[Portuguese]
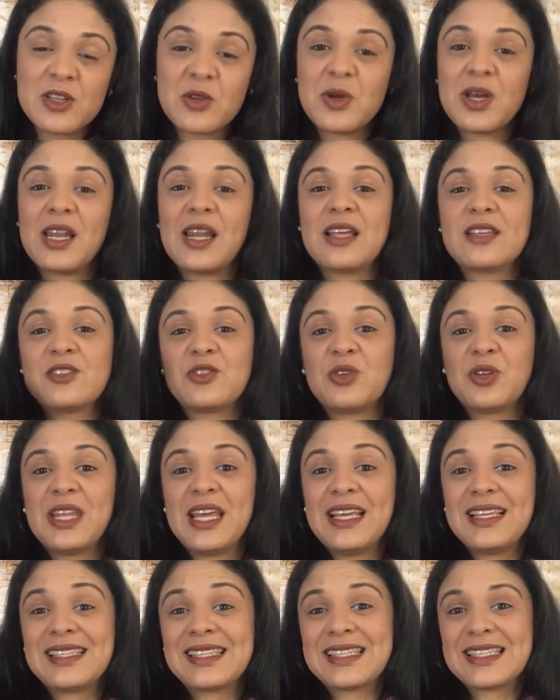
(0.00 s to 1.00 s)
Eu
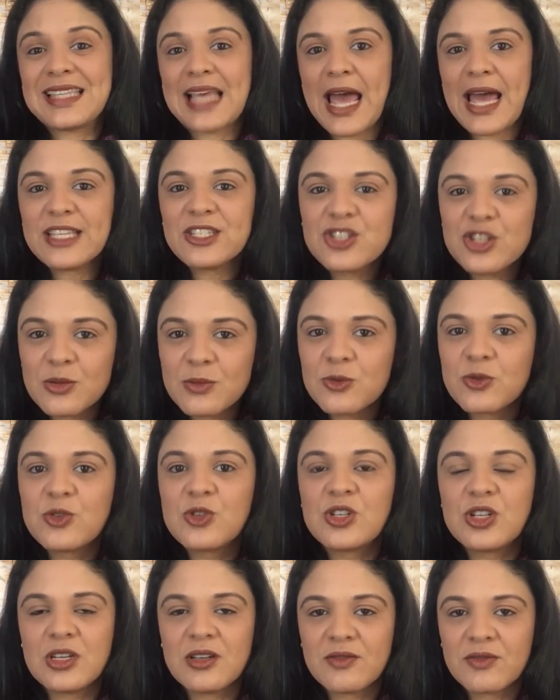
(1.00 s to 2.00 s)
relacionei sete
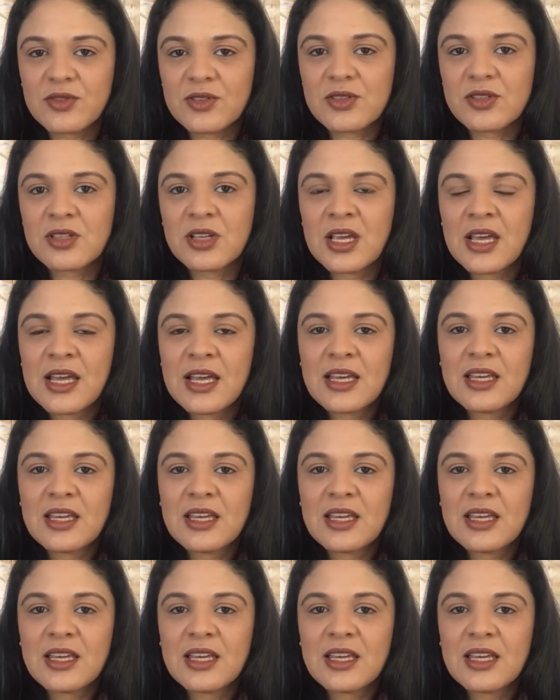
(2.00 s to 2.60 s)
motivos